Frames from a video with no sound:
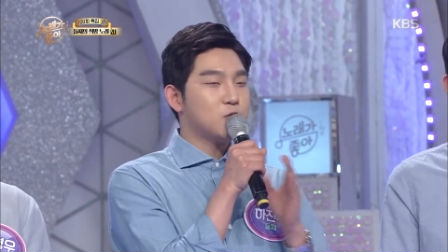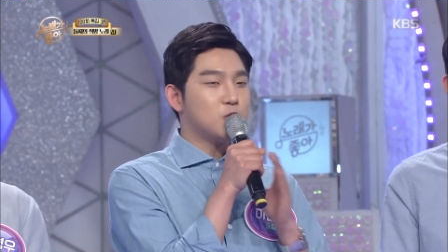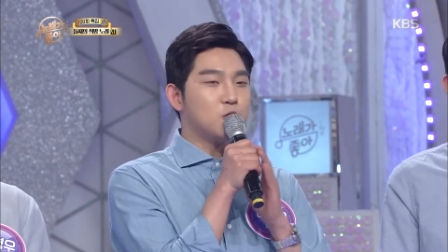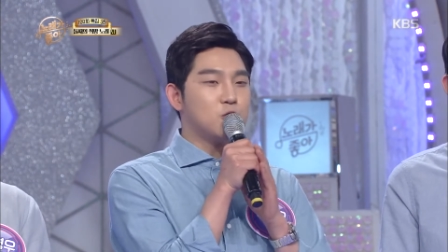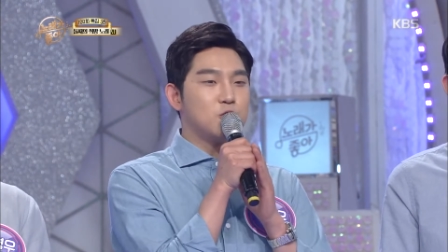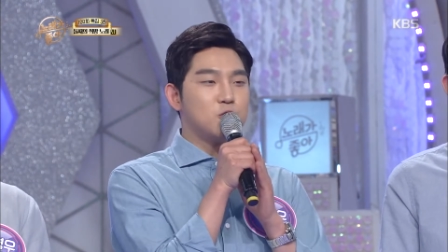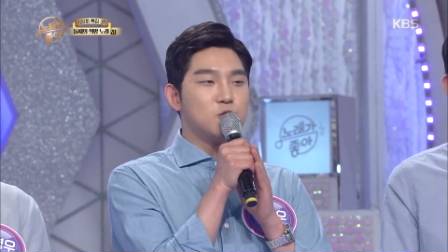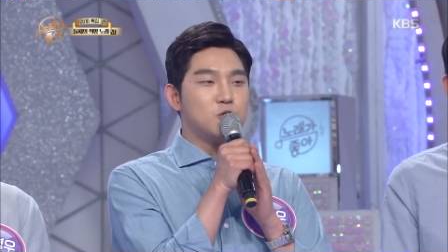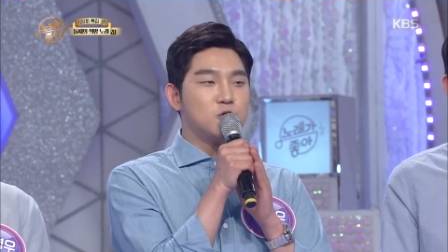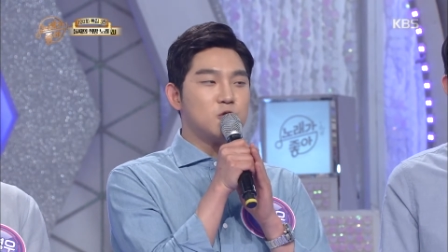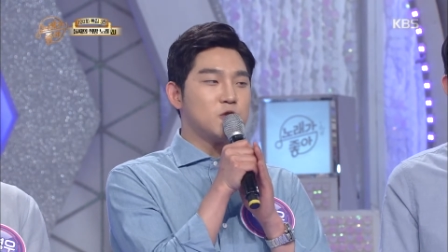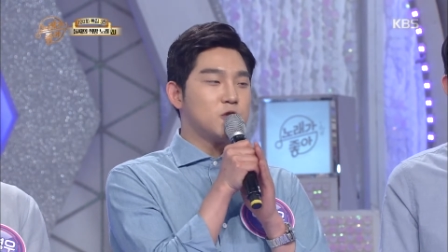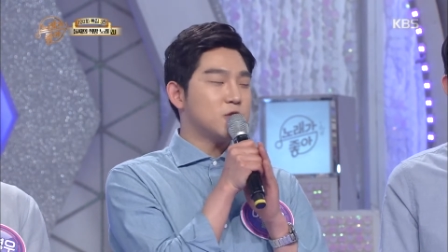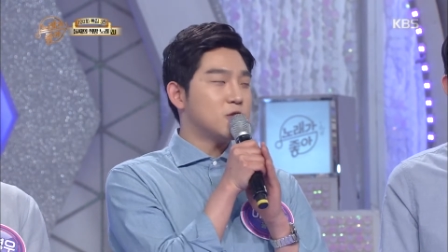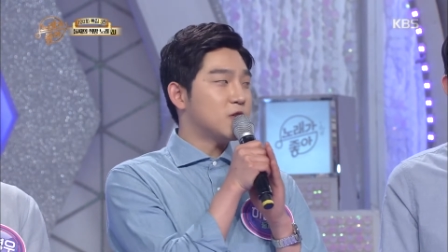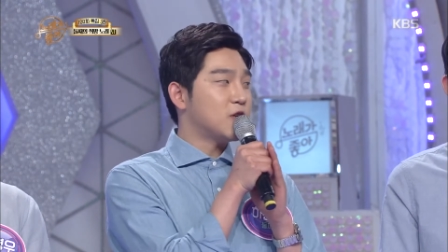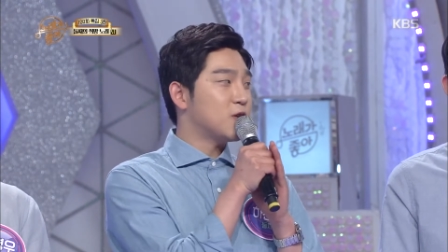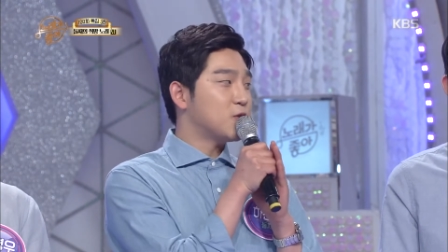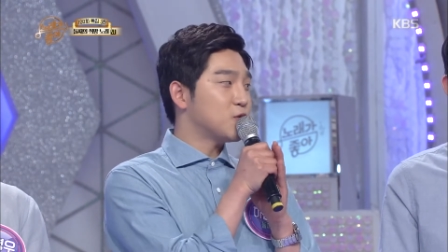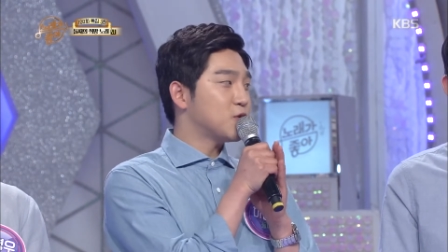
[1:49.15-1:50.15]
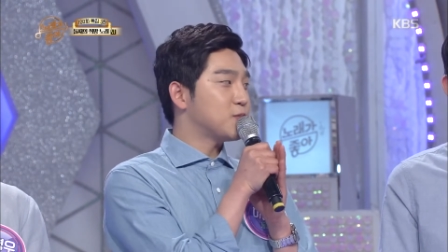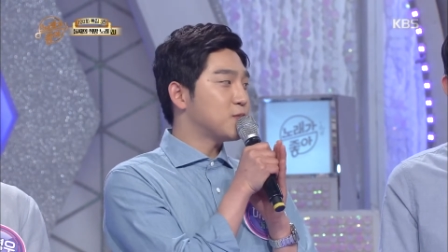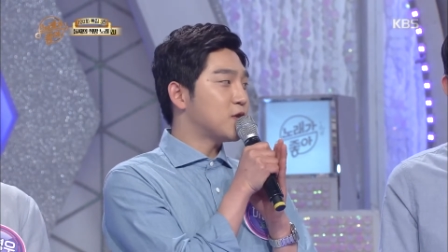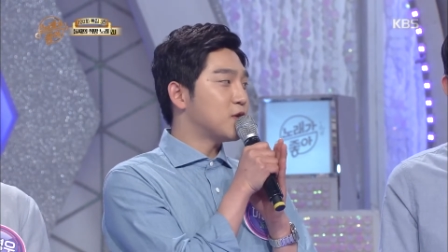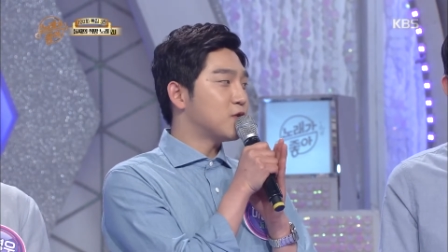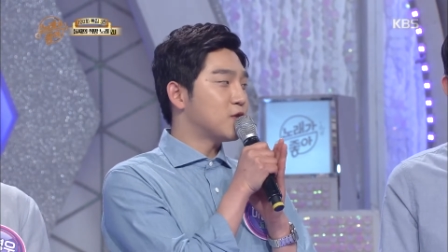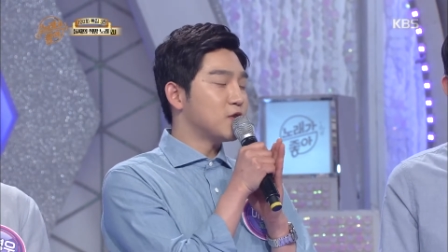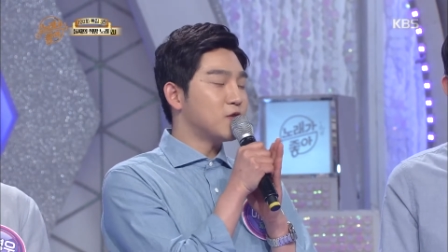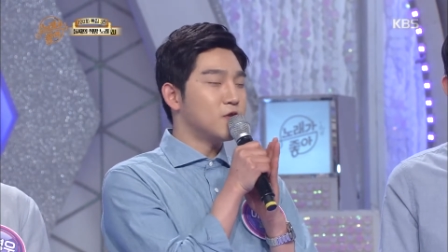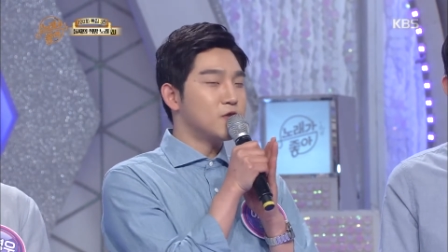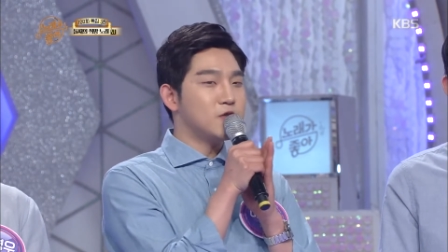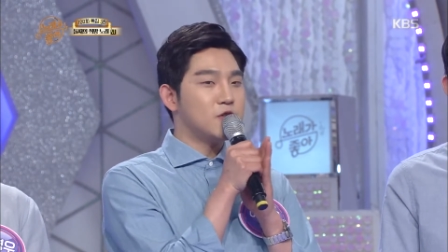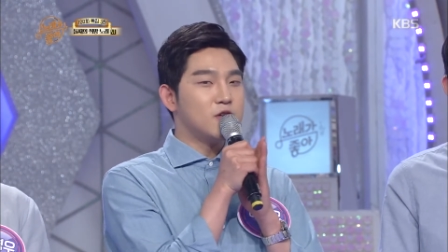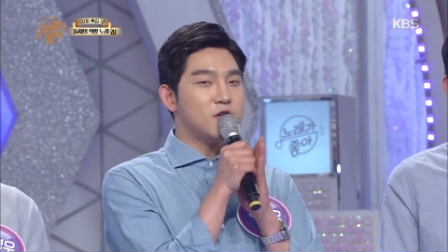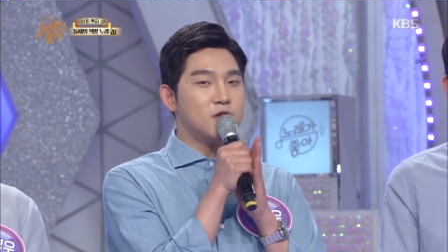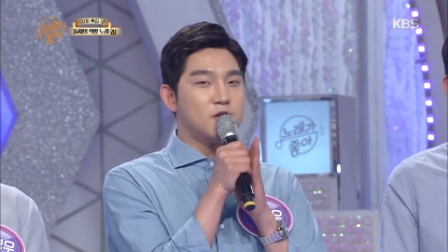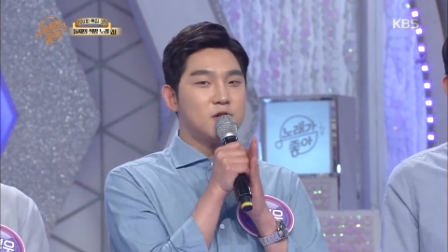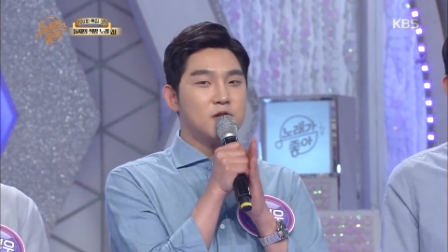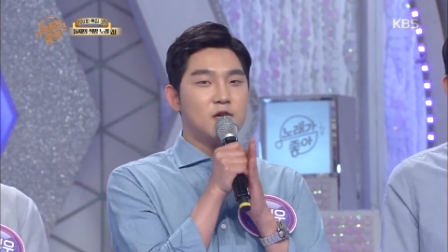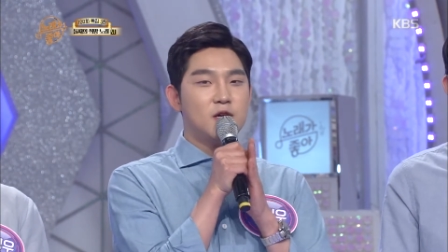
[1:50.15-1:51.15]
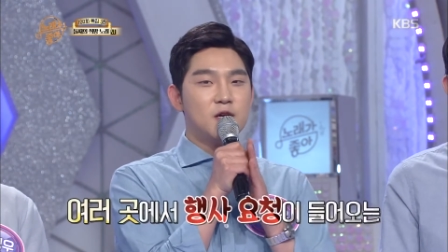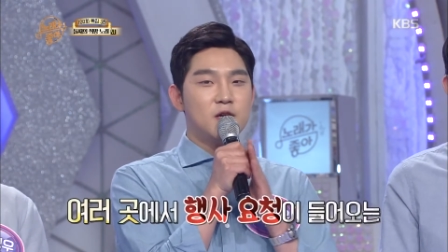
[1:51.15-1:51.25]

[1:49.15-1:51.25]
토크 콘서트 하고 싶다고 그랬는데